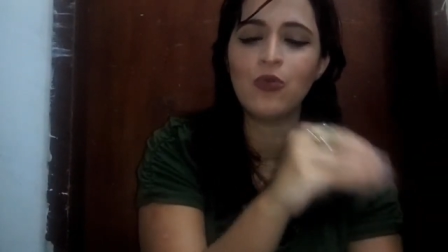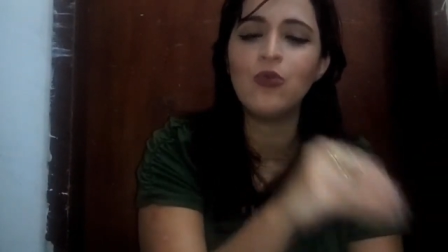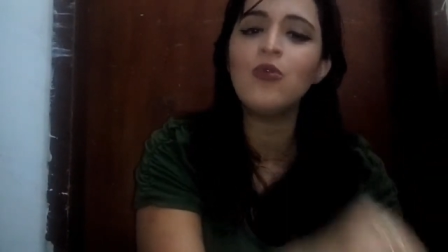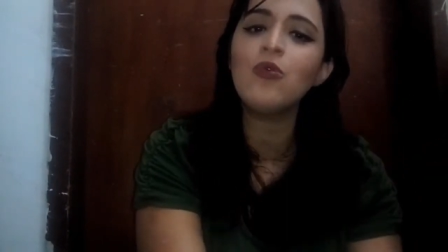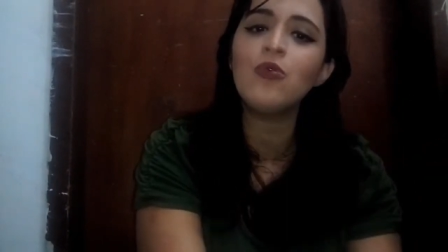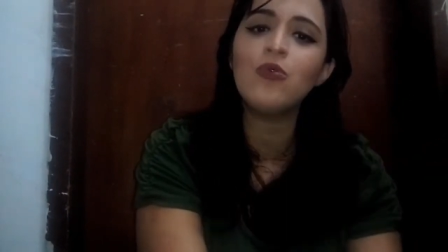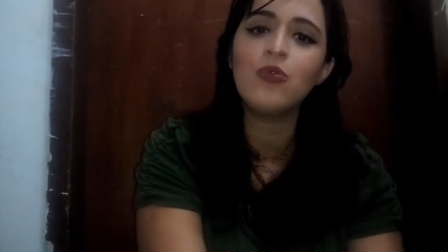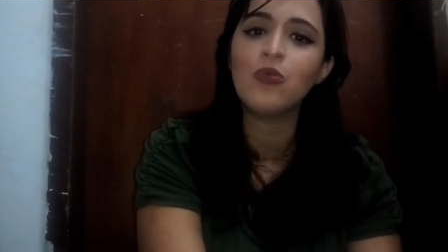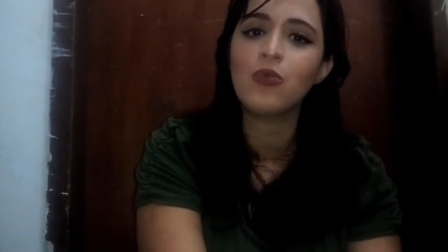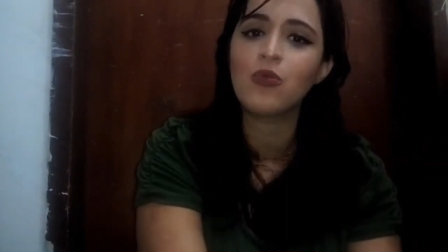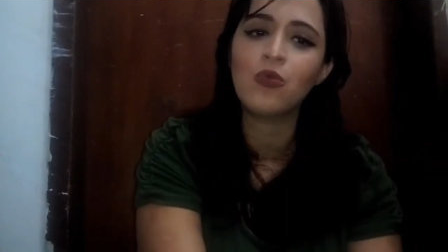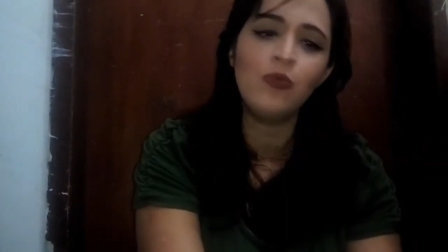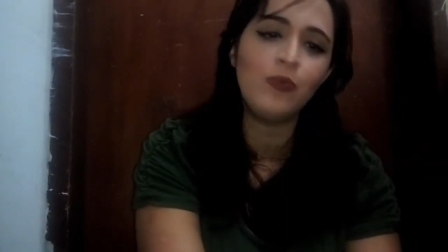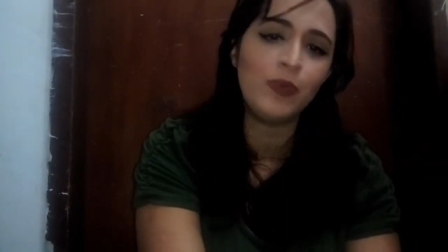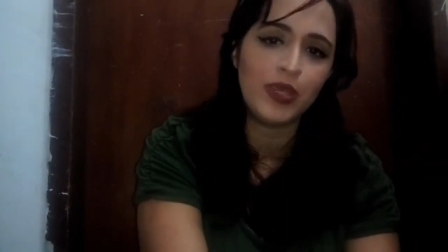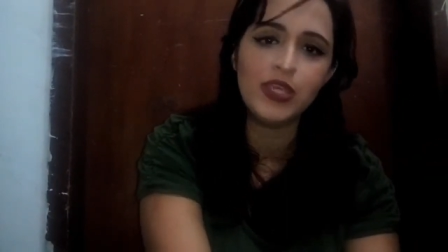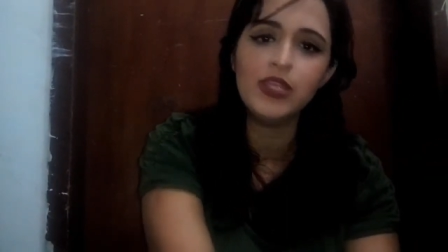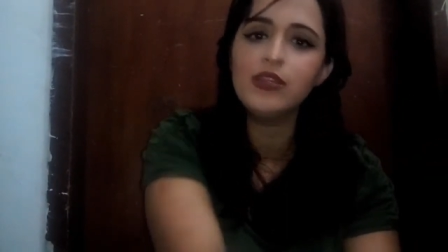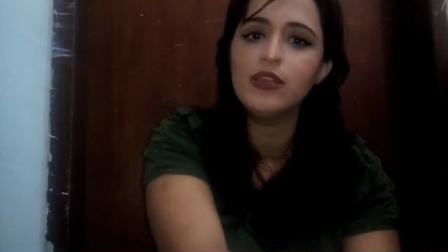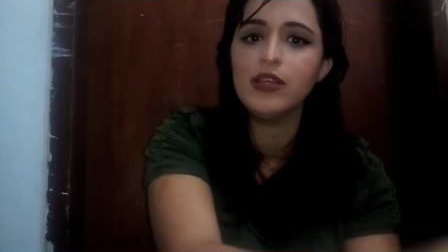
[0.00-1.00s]
com
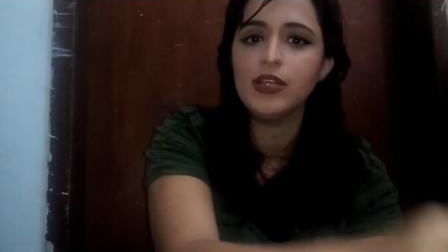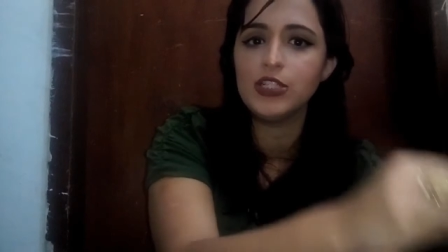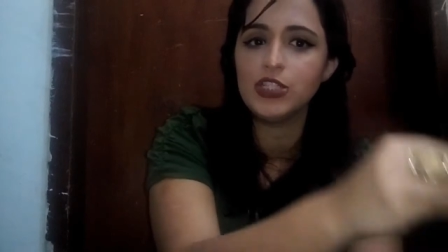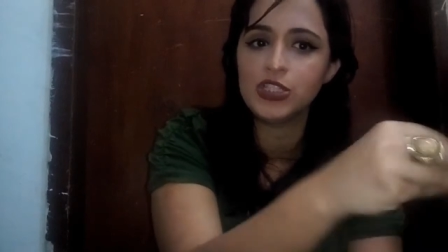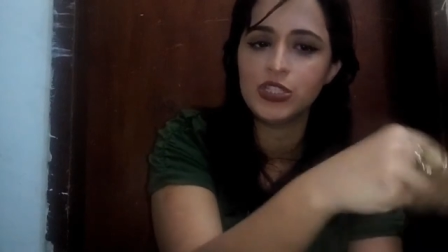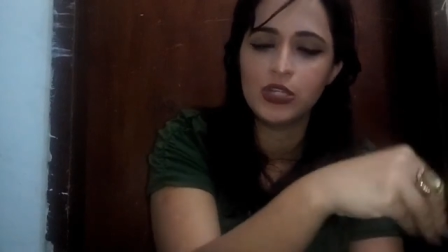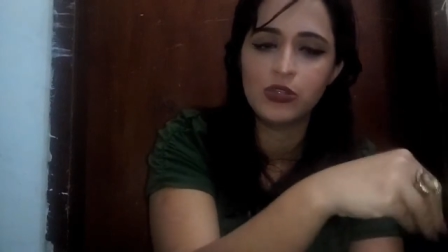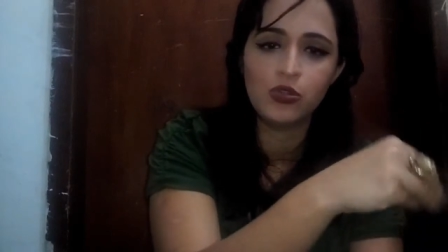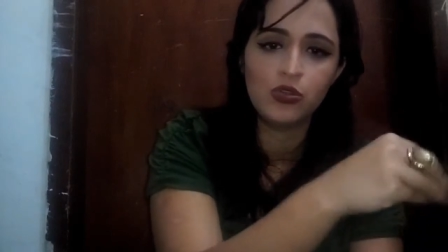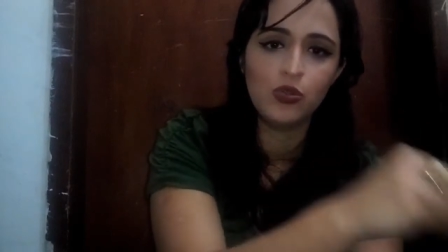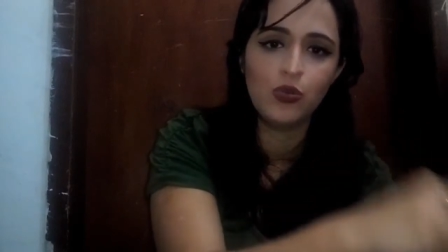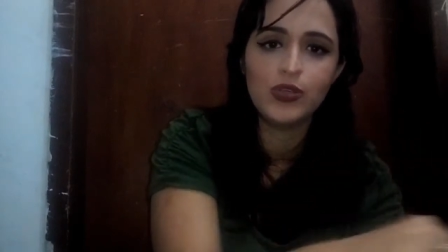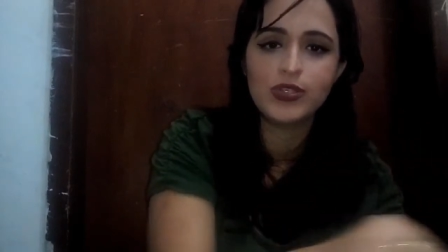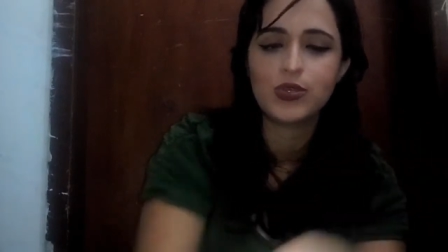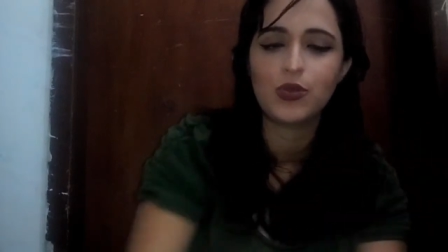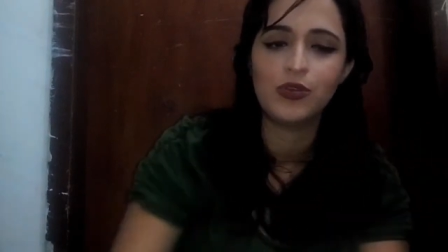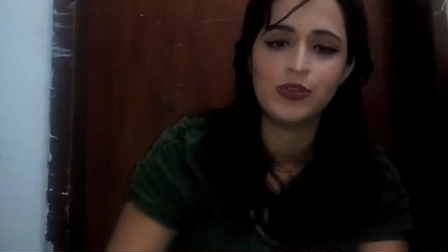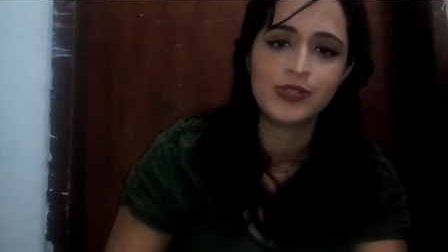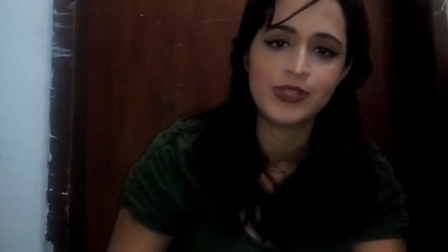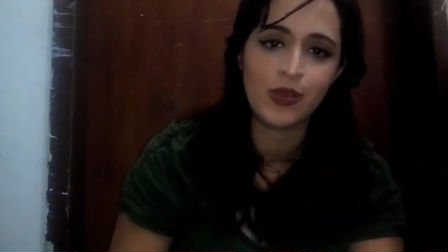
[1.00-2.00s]
comidas, tanto
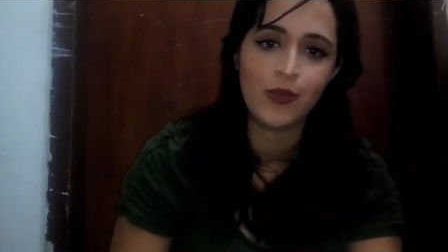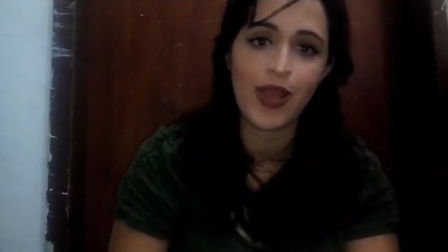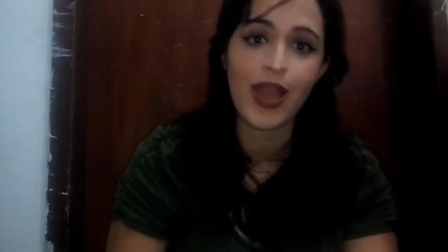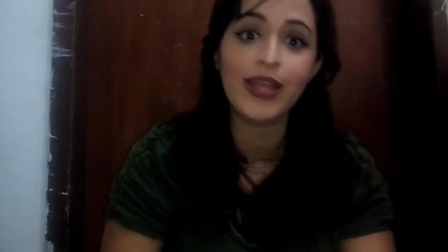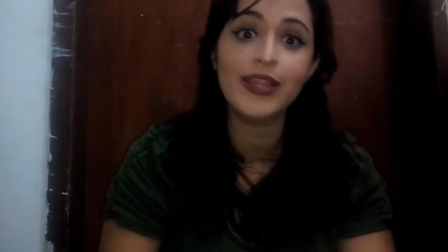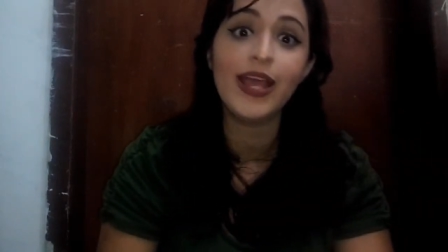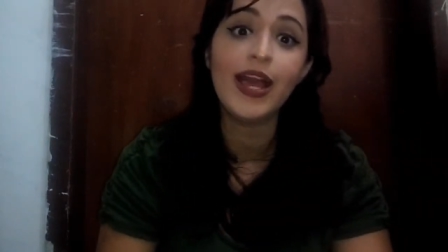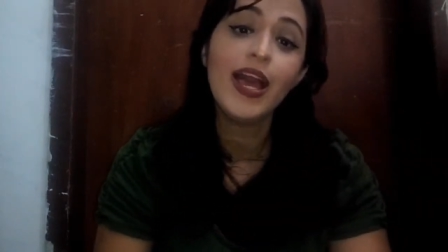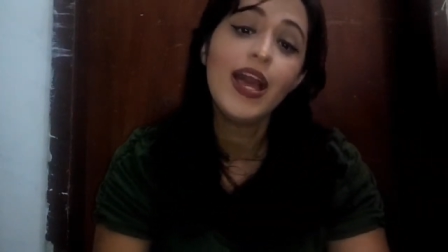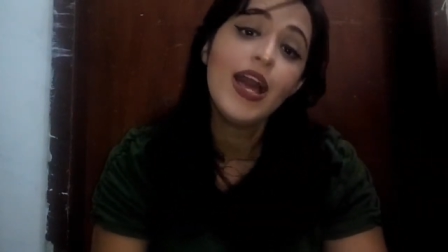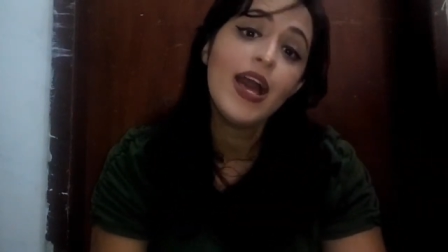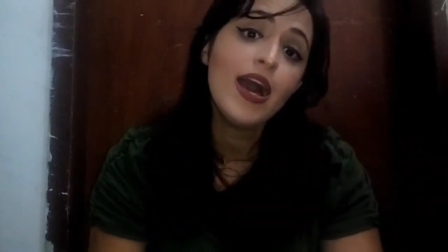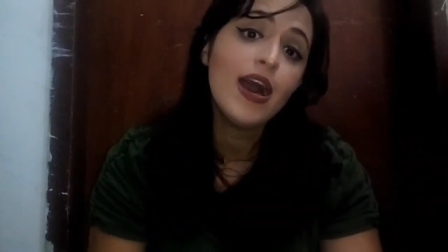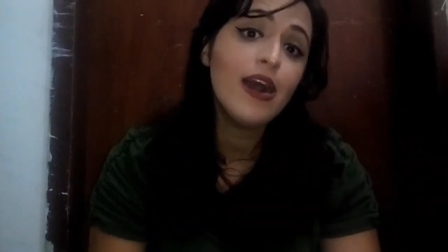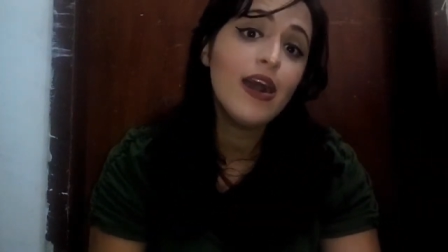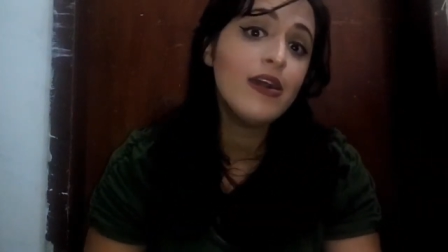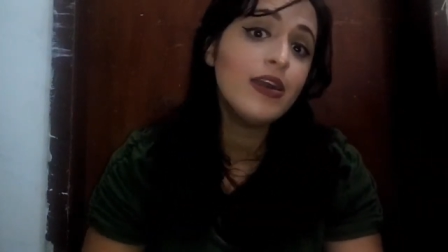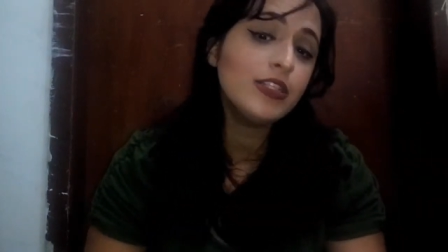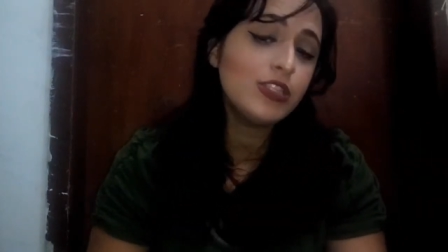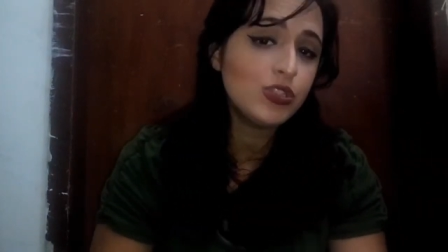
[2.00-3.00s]
doce quanto salgada,
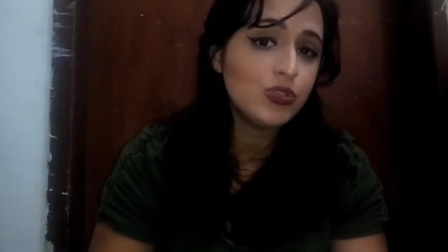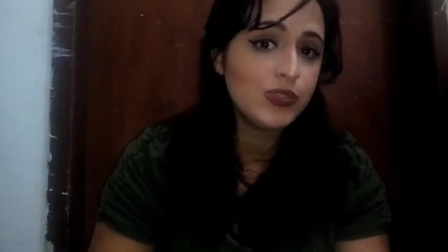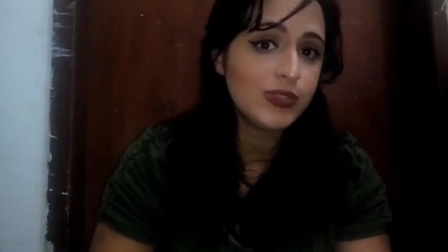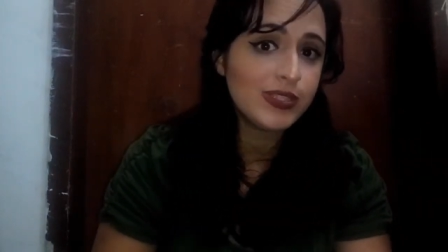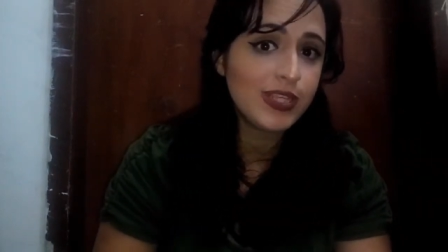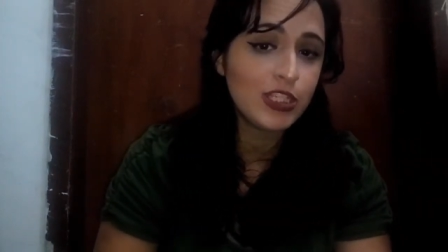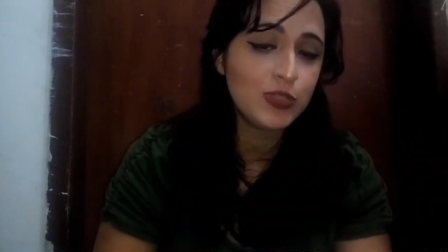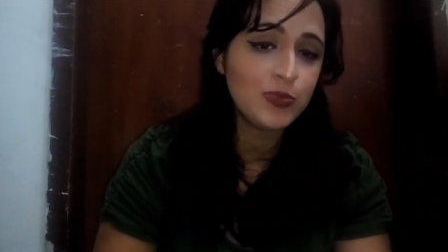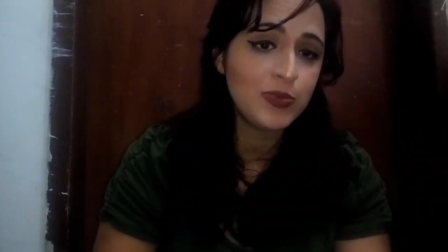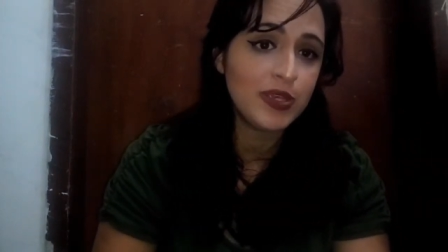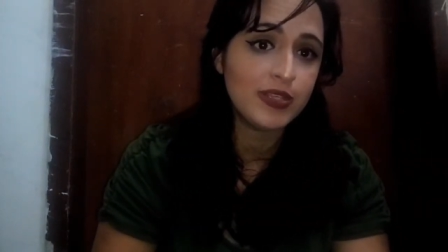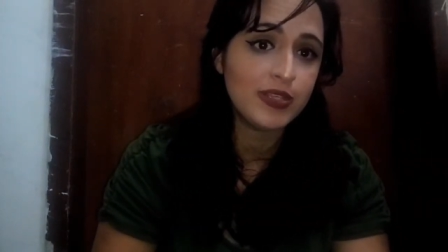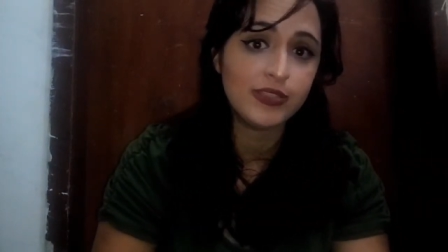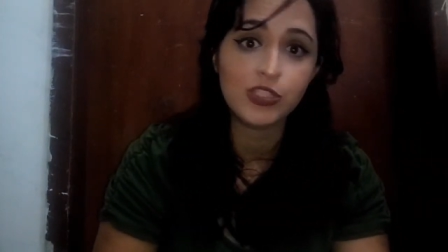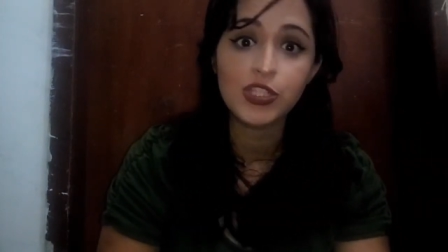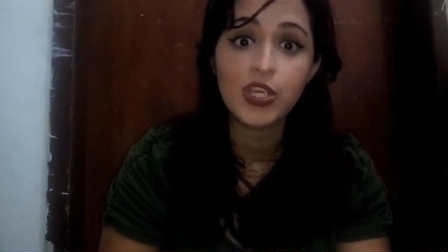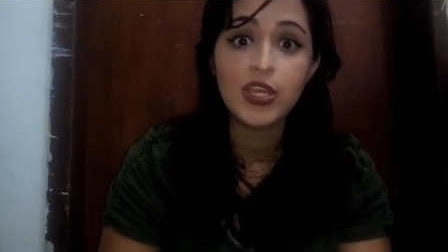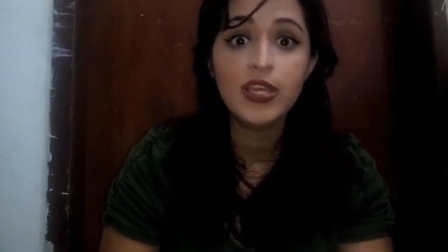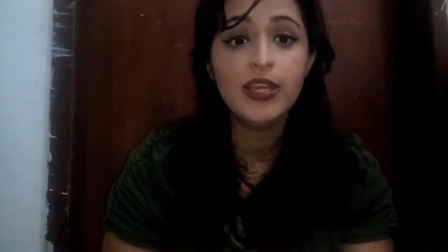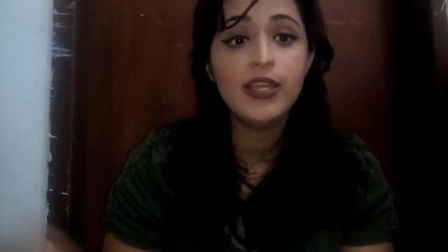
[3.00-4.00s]
antes dos seis
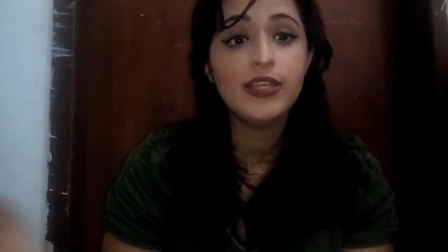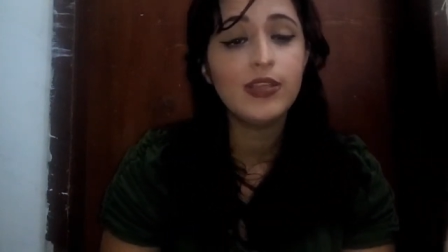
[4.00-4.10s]
meses.